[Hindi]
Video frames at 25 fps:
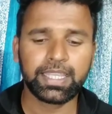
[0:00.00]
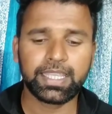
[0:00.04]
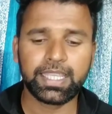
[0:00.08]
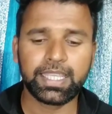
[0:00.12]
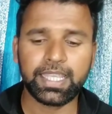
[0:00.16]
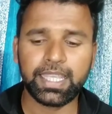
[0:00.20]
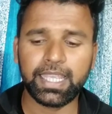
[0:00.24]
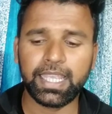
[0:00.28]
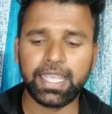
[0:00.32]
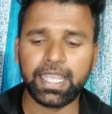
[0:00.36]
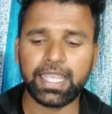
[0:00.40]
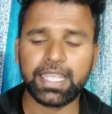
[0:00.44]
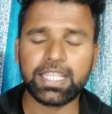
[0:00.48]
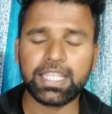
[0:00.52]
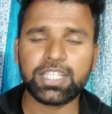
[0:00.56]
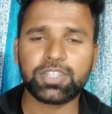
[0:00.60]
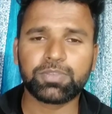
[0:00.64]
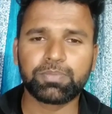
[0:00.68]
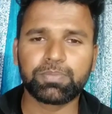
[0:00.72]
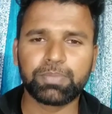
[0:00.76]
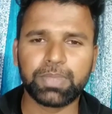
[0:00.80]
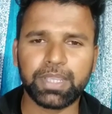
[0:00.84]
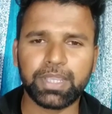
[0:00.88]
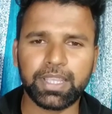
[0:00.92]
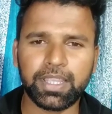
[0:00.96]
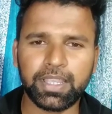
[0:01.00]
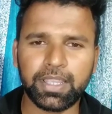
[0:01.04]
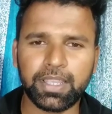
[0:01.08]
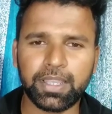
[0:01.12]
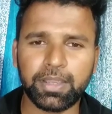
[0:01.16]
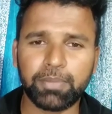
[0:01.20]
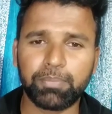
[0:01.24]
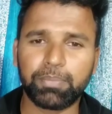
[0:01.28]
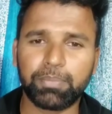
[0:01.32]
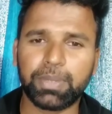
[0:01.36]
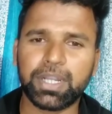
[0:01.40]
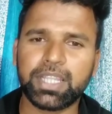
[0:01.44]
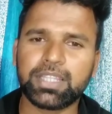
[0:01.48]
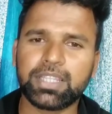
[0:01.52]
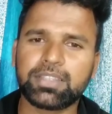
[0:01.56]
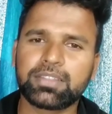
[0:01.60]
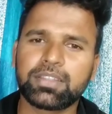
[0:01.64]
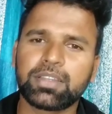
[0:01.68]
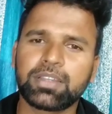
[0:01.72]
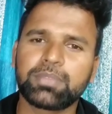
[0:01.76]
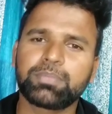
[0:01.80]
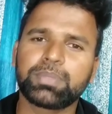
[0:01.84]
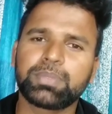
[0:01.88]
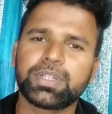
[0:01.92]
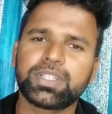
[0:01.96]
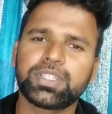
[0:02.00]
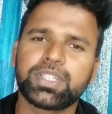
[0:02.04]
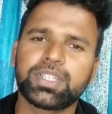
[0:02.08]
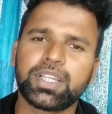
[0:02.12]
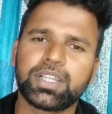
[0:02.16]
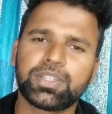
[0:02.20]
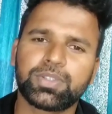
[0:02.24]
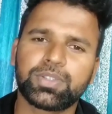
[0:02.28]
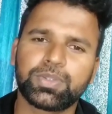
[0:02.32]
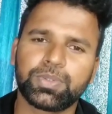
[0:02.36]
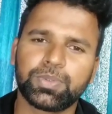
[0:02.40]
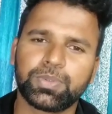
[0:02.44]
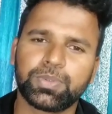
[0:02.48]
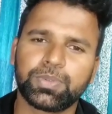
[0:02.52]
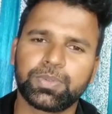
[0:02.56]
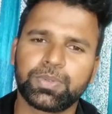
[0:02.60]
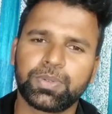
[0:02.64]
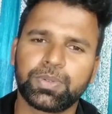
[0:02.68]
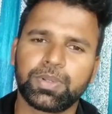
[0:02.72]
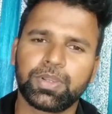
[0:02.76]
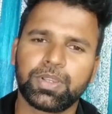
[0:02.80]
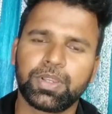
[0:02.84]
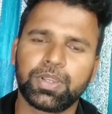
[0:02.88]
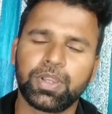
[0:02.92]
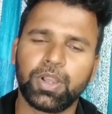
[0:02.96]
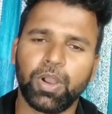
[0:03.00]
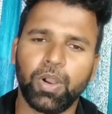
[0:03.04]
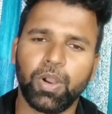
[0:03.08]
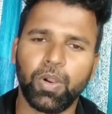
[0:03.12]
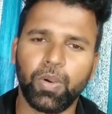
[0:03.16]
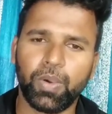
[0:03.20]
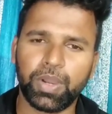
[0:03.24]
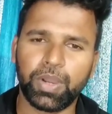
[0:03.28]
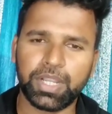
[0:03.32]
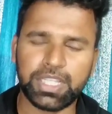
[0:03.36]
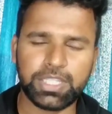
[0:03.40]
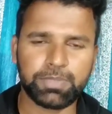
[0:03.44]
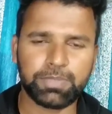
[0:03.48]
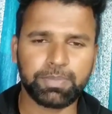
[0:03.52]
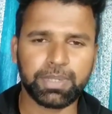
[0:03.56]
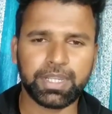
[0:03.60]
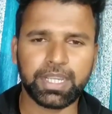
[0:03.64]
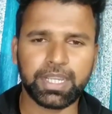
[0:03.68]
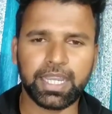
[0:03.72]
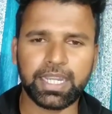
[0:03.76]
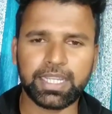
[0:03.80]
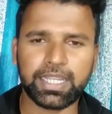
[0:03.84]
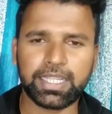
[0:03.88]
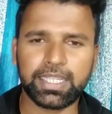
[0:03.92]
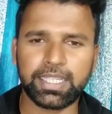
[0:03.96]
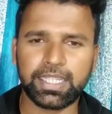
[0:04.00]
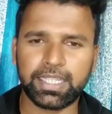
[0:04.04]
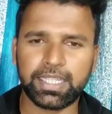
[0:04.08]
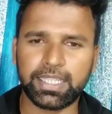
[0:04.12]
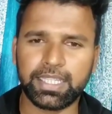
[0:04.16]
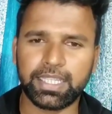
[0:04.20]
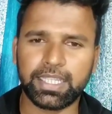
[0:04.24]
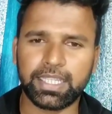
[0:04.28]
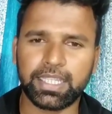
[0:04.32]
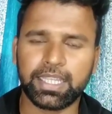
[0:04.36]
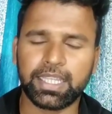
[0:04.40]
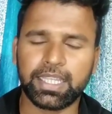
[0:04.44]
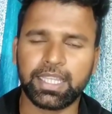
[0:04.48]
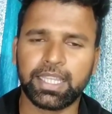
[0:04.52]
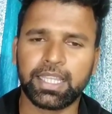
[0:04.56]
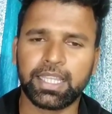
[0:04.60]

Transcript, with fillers: कि इसमें बड़े स्तर पर जांच हो और इस प्रकार की यदि